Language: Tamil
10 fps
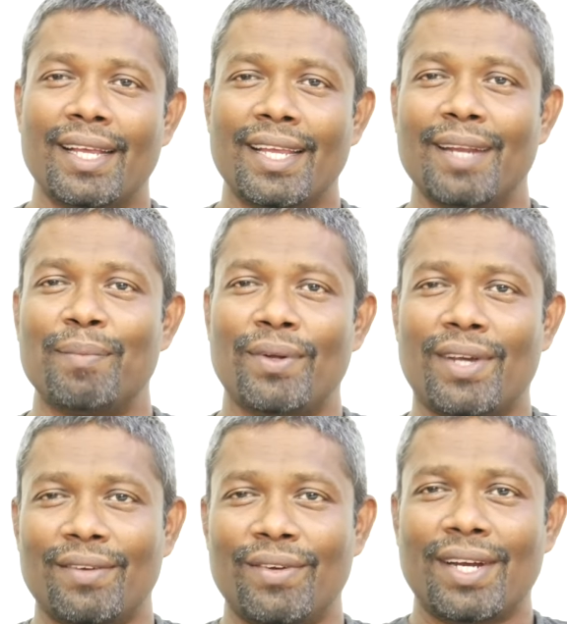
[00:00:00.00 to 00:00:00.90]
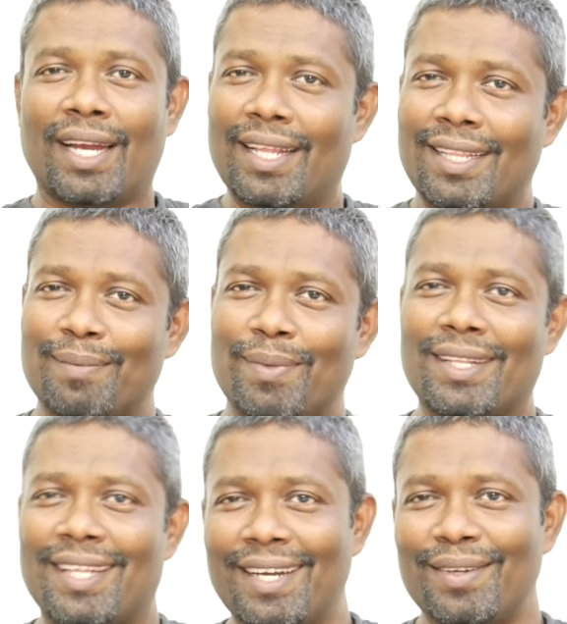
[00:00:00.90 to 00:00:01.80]
என்ன பண்ணுவார்னா இவர் நல்லியை
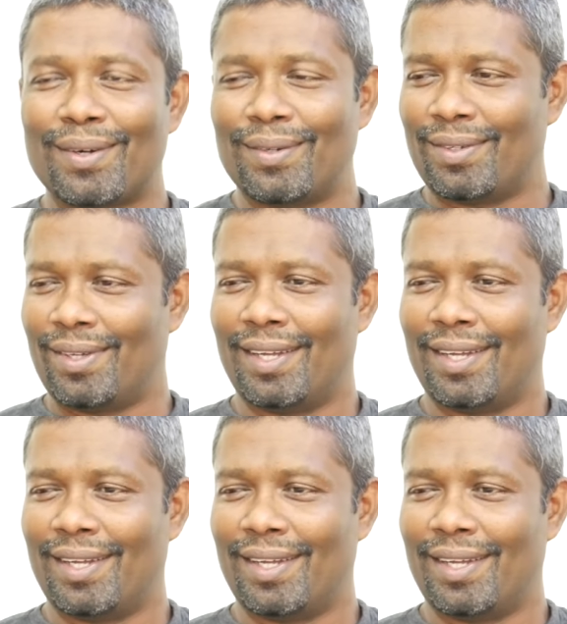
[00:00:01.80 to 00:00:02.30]
திறப்பார் தண்ணி வரும்